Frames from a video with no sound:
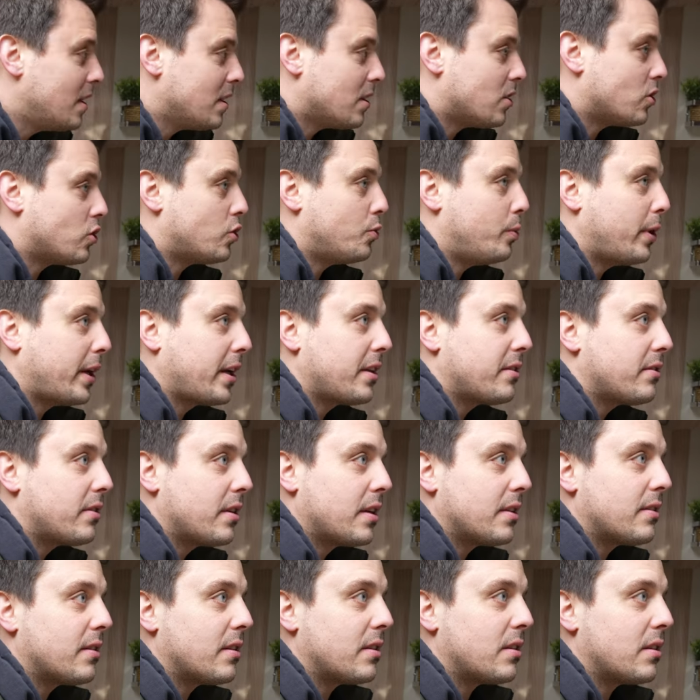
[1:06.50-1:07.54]
Das Schwierigste
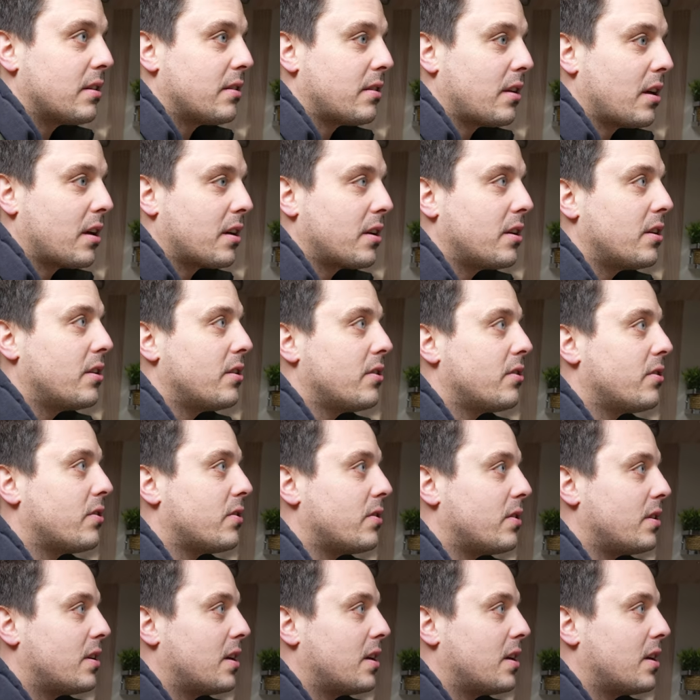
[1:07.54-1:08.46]
jetzt an der Sache ist,